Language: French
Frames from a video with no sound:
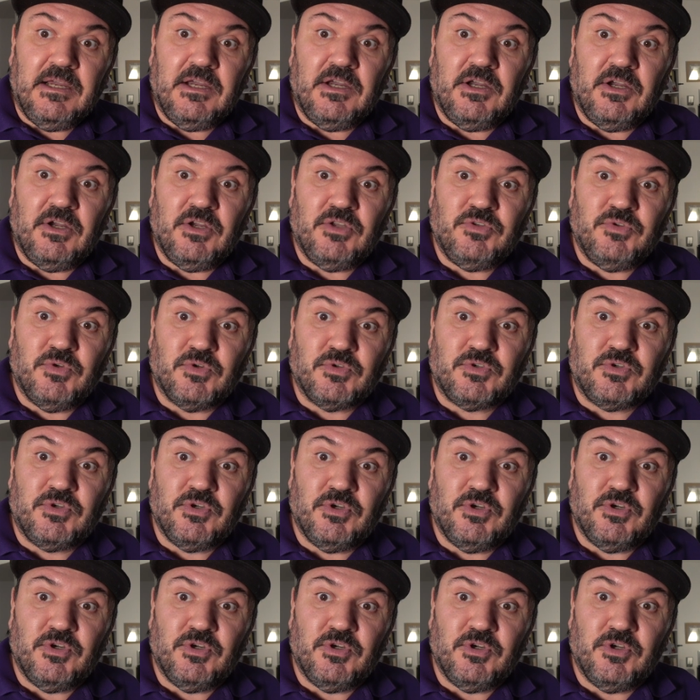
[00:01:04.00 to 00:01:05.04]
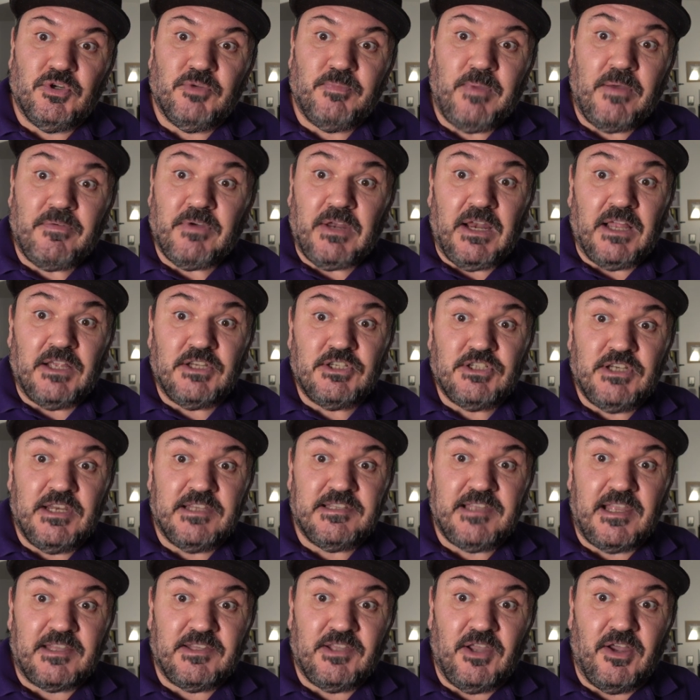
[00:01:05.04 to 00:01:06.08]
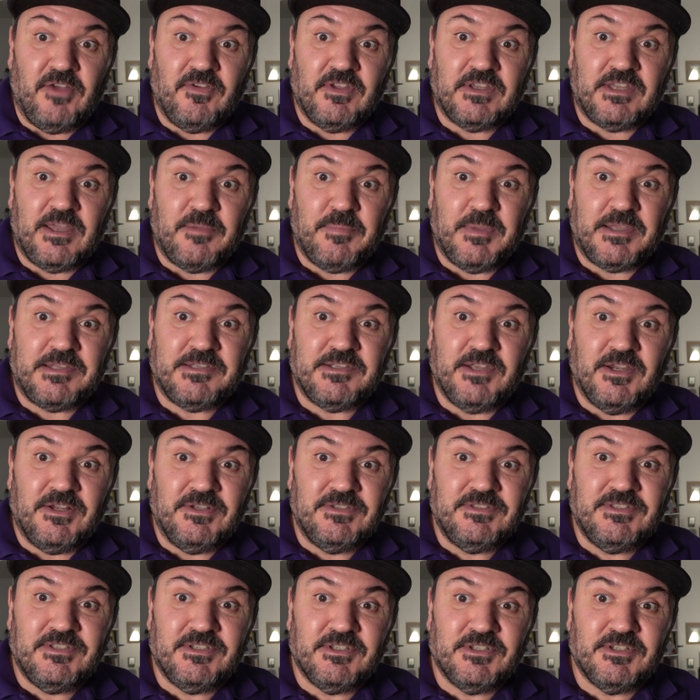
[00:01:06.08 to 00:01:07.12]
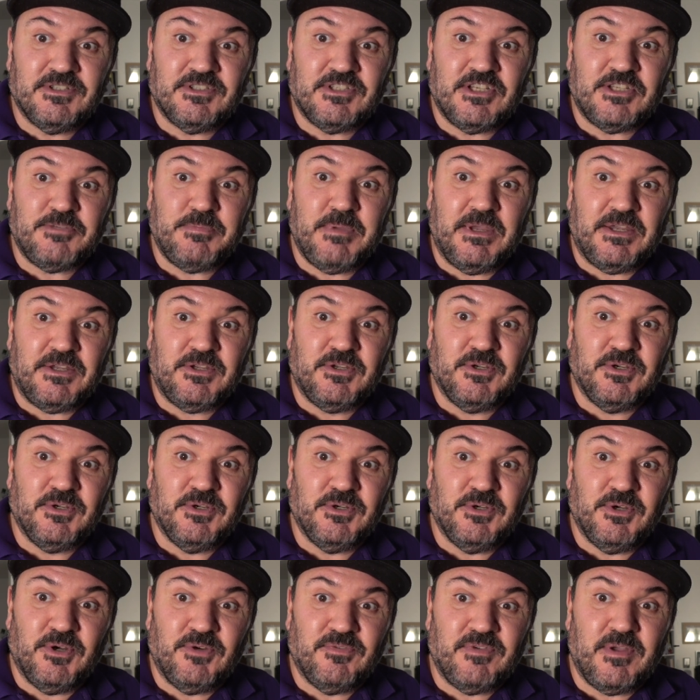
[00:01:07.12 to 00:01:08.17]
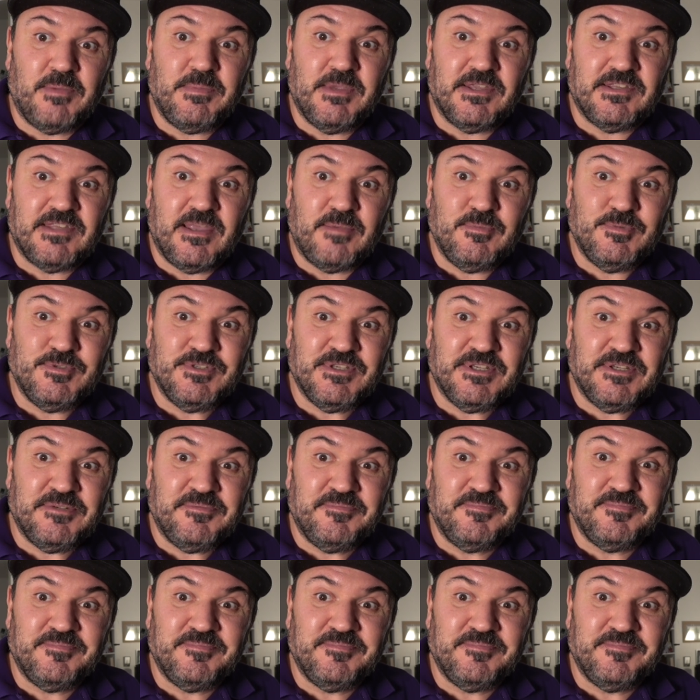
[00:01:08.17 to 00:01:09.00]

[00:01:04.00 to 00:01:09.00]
donc ben voilà, je les attends avec impatience. J'espère qu'on va bien s'amuser.